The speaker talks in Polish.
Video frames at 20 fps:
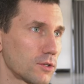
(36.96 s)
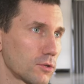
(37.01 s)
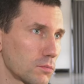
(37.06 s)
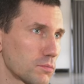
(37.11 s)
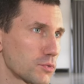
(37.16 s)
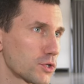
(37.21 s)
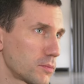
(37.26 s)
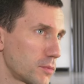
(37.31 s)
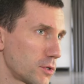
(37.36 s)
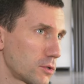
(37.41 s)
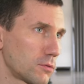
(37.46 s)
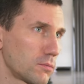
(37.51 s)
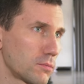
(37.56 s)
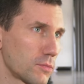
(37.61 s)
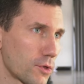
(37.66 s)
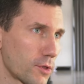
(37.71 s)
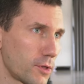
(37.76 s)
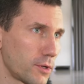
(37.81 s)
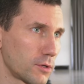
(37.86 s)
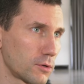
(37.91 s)
tą przemianą
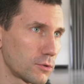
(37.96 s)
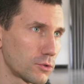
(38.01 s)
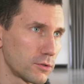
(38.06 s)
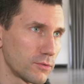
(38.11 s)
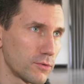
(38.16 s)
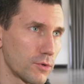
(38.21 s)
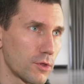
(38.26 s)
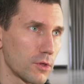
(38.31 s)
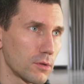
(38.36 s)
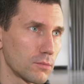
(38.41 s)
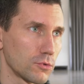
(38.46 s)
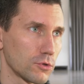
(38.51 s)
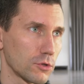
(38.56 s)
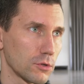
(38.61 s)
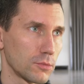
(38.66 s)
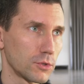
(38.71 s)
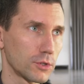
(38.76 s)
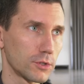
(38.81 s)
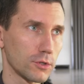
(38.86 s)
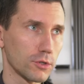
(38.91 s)
myślenia oczywiście
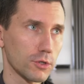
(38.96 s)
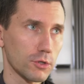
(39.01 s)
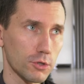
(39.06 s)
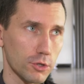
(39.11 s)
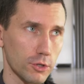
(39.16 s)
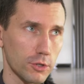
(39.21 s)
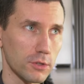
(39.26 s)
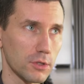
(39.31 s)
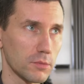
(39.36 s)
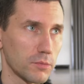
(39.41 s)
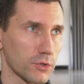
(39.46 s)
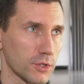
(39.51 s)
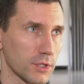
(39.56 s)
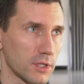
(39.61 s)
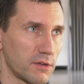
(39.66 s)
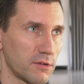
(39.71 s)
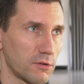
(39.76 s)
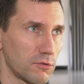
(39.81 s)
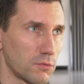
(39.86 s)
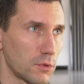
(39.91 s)
muszą mieć nasze czyny,
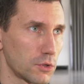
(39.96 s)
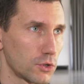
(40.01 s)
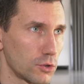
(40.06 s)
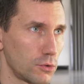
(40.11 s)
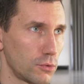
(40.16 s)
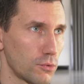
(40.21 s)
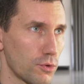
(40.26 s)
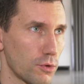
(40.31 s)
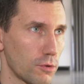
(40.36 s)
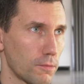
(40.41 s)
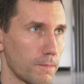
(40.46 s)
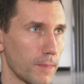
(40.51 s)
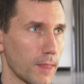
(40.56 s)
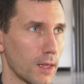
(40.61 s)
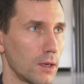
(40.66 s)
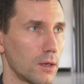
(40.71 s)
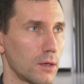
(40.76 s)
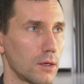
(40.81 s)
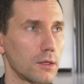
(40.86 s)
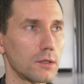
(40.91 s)
postawy wobec ludzi
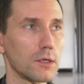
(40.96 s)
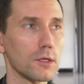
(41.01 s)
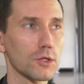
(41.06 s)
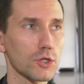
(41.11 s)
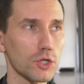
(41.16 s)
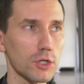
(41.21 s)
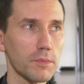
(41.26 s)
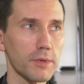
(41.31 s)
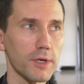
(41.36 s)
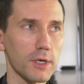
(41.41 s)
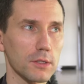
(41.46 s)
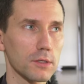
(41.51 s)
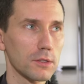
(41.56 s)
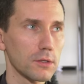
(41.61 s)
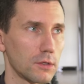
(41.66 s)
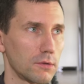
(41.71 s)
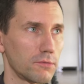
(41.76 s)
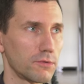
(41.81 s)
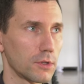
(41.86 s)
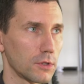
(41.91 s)
i te trzy
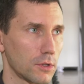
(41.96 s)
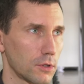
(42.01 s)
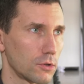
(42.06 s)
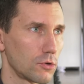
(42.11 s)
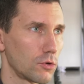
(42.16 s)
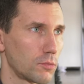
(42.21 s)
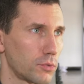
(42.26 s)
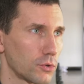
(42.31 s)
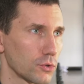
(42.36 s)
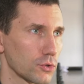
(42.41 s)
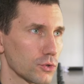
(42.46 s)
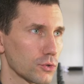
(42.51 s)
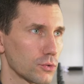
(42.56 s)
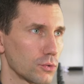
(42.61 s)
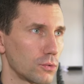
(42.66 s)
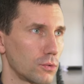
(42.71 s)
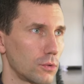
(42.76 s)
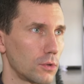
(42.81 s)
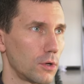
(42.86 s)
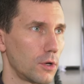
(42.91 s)
praktyki Wielkiego
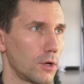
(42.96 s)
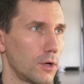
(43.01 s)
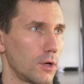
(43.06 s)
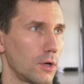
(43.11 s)
Postu